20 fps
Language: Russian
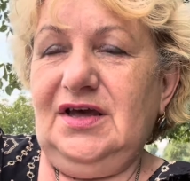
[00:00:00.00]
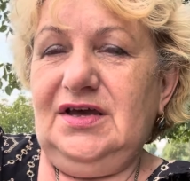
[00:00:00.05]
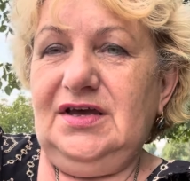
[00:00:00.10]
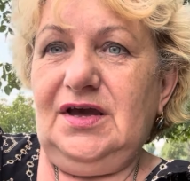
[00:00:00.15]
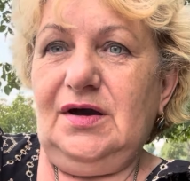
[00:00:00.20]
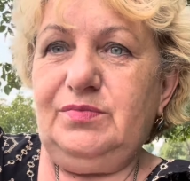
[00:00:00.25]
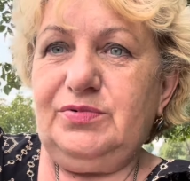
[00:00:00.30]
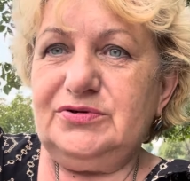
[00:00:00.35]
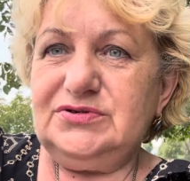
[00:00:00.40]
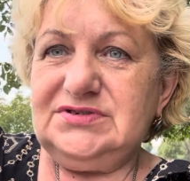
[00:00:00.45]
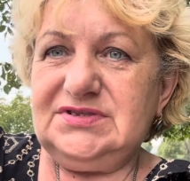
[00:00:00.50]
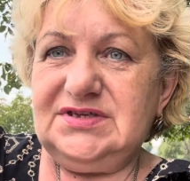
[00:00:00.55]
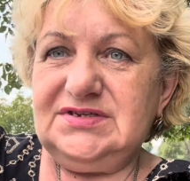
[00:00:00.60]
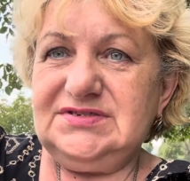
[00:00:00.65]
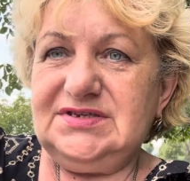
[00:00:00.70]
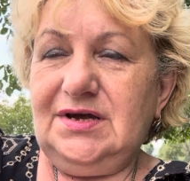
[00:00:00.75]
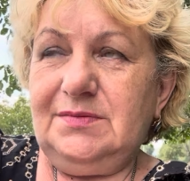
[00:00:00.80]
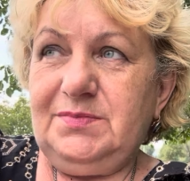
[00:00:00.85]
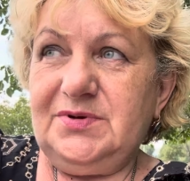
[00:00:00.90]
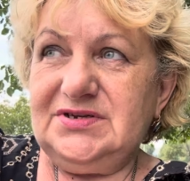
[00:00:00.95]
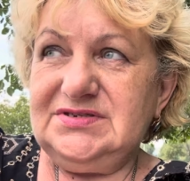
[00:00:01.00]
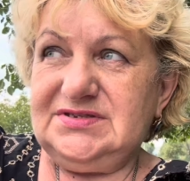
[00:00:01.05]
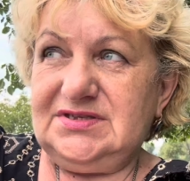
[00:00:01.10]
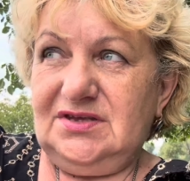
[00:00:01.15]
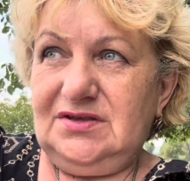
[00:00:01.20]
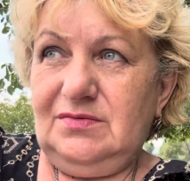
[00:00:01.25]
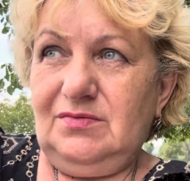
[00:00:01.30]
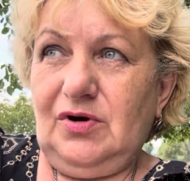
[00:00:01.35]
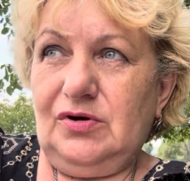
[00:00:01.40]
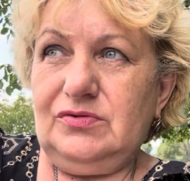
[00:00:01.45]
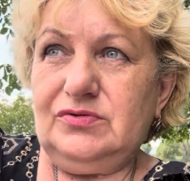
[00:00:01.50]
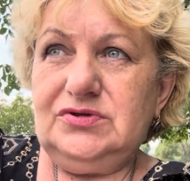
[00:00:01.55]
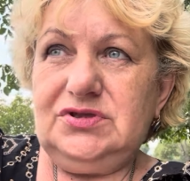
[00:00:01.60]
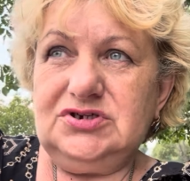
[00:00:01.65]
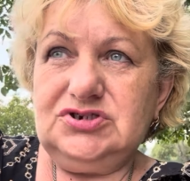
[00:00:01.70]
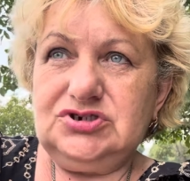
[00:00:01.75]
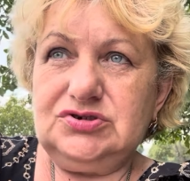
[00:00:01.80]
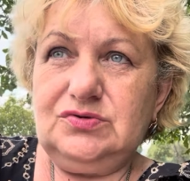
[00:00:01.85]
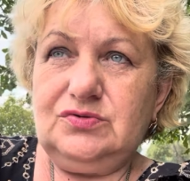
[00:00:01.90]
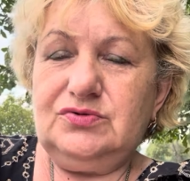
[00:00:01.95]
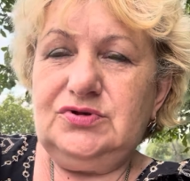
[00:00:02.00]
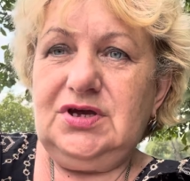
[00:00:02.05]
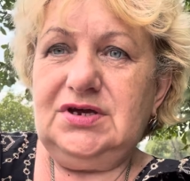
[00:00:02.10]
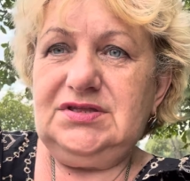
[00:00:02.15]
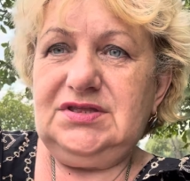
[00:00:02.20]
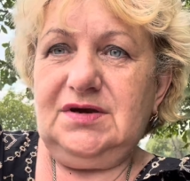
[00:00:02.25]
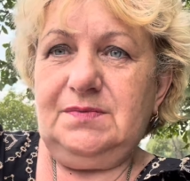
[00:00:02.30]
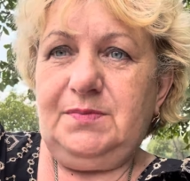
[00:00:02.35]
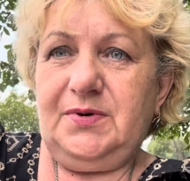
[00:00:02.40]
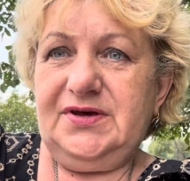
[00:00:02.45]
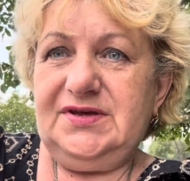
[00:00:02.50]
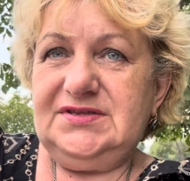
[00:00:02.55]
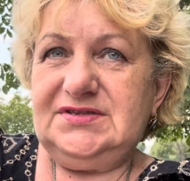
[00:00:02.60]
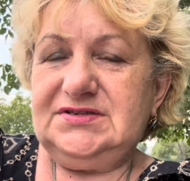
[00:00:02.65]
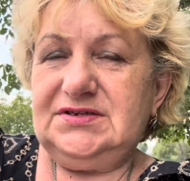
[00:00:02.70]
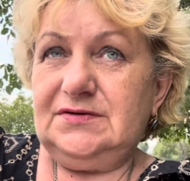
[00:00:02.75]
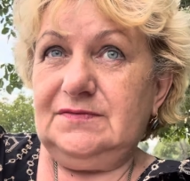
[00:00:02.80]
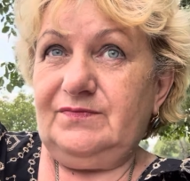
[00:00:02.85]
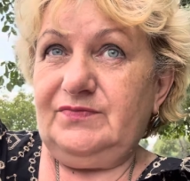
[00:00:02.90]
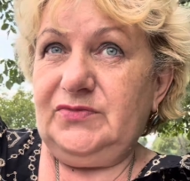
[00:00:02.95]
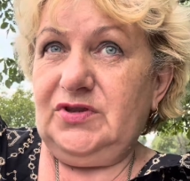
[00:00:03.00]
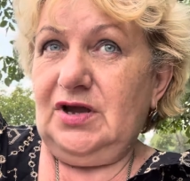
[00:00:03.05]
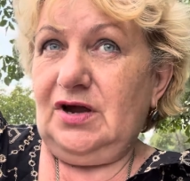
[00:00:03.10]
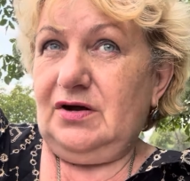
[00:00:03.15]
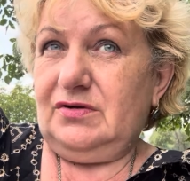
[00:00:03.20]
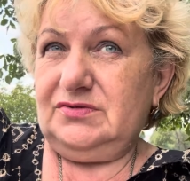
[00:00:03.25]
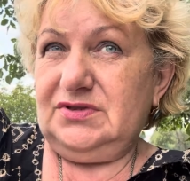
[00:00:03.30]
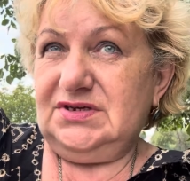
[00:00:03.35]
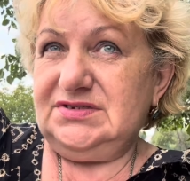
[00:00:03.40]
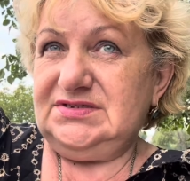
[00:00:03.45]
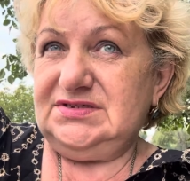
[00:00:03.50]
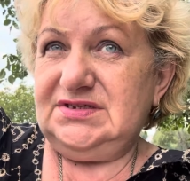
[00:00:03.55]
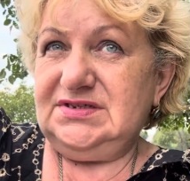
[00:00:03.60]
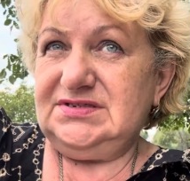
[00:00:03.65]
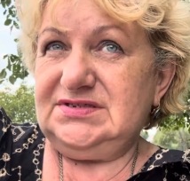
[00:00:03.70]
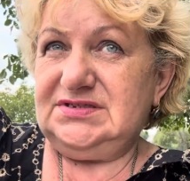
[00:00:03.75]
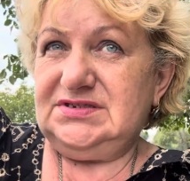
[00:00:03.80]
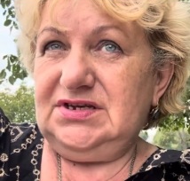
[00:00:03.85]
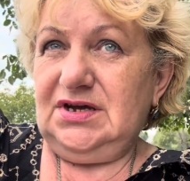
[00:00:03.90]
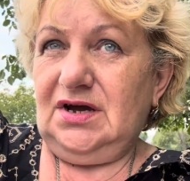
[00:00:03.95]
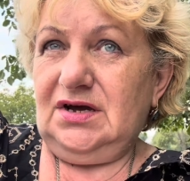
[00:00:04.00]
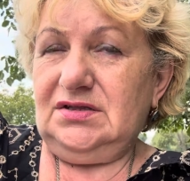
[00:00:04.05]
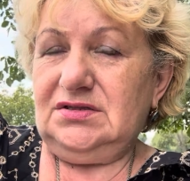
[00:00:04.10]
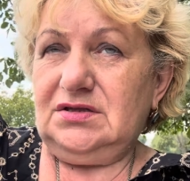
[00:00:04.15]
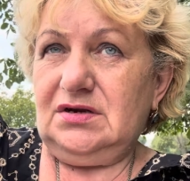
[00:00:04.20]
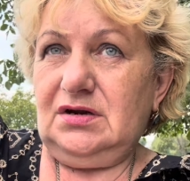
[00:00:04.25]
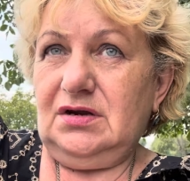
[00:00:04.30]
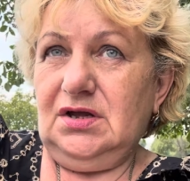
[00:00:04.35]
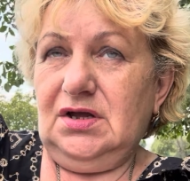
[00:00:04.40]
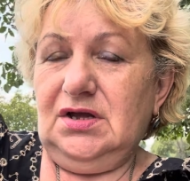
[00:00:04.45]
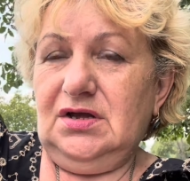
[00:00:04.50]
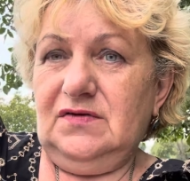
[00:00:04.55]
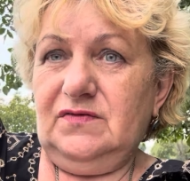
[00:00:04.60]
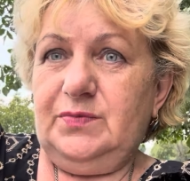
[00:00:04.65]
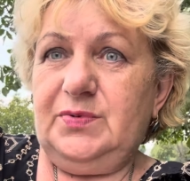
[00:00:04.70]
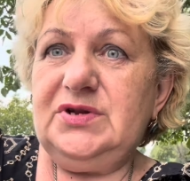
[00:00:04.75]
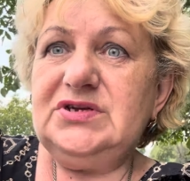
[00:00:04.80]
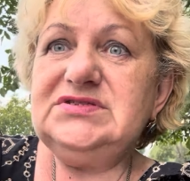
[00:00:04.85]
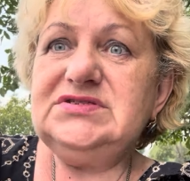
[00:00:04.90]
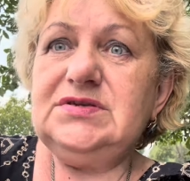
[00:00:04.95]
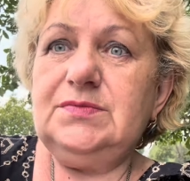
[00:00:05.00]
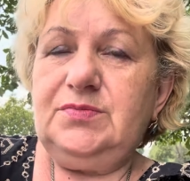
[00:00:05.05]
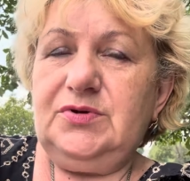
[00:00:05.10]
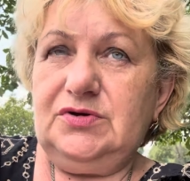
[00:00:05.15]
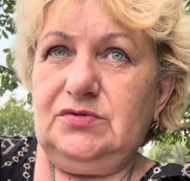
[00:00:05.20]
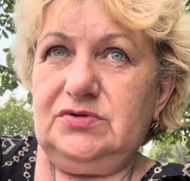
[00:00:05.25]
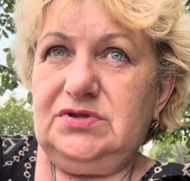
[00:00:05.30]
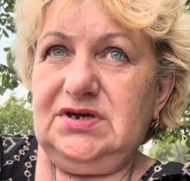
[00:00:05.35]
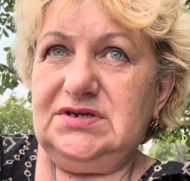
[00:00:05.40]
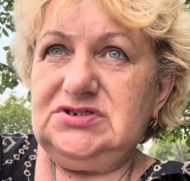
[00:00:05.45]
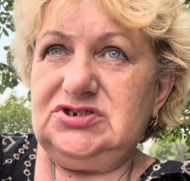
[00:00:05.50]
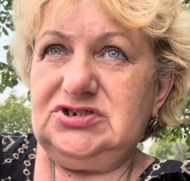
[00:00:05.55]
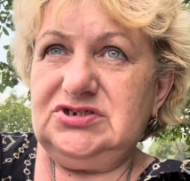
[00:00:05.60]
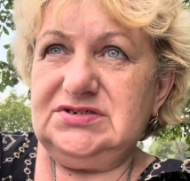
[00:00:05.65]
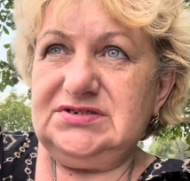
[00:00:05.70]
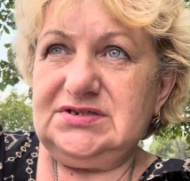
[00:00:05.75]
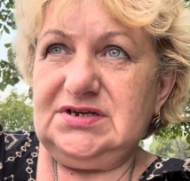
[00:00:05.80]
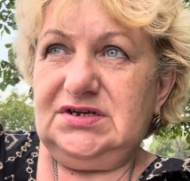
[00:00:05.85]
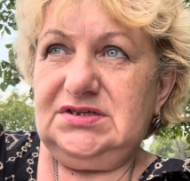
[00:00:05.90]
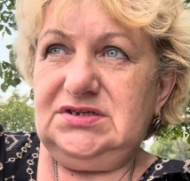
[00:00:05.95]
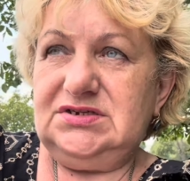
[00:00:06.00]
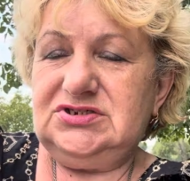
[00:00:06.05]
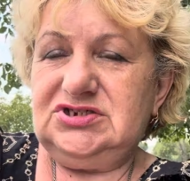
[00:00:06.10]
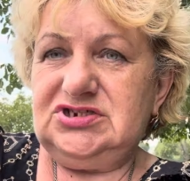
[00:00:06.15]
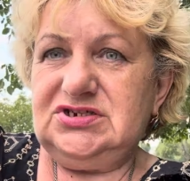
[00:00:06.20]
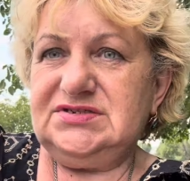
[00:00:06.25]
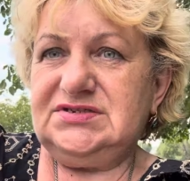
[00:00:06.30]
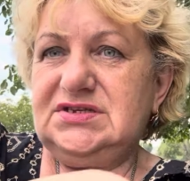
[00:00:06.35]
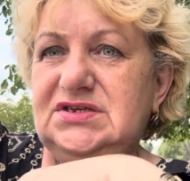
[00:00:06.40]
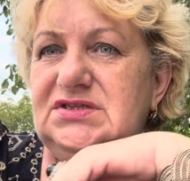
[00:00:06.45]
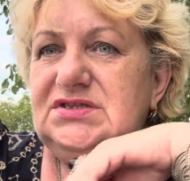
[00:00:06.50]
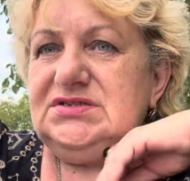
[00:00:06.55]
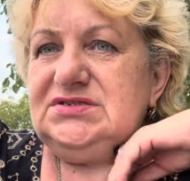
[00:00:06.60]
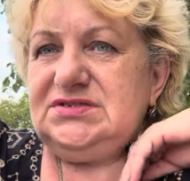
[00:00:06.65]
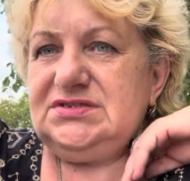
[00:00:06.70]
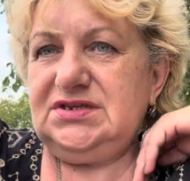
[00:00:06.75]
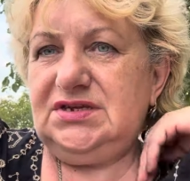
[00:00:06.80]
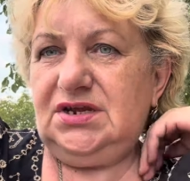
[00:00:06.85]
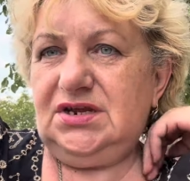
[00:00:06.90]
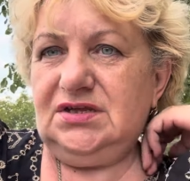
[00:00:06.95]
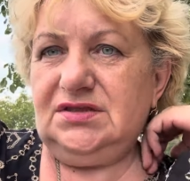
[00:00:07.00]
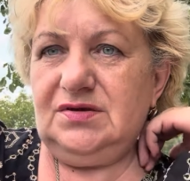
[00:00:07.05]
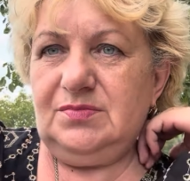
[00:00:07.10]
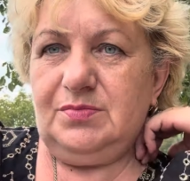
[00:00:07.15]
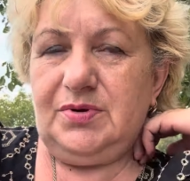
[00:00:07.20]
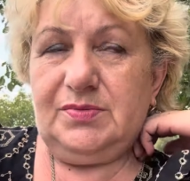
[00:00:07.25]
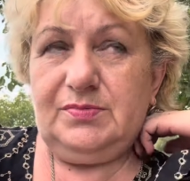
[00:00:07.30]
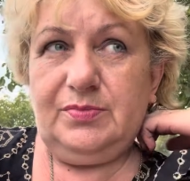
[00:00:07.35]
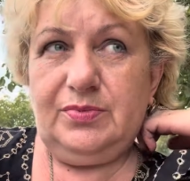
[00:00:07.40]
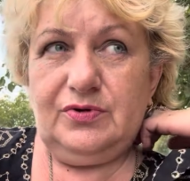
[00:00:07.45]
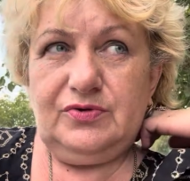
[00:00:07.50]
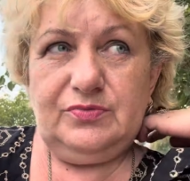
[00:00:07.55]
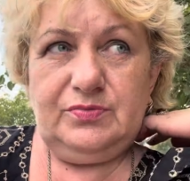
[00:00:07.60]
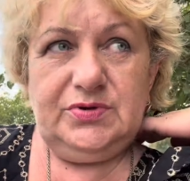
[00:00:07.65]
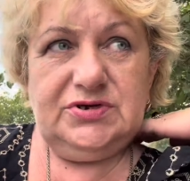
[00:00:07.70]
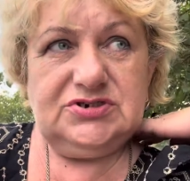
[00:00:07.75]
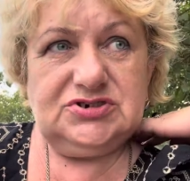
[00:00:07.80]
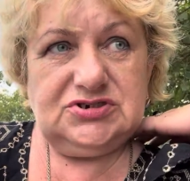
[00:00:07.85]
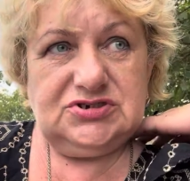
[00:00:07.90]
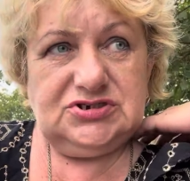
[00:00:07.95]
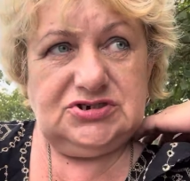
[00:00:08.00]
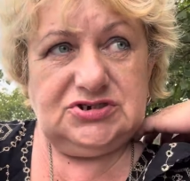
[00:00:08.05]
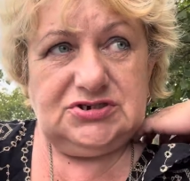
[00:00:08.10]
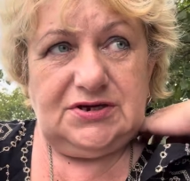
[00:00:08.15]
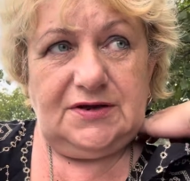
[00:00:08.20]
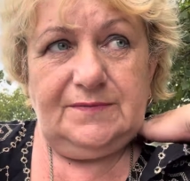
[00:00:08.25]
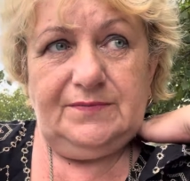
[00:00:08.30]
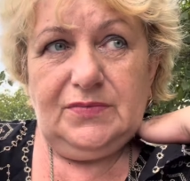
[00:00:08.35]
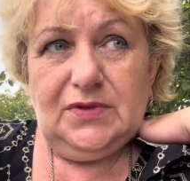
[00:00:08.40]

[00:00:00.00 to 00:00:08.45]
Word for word: Я просто-запросто не могу даже куда-то пойти. Да, у нас есть театр. В принципе, куда сейчас ходить? Сейчас одни сирены, бомбоубежище.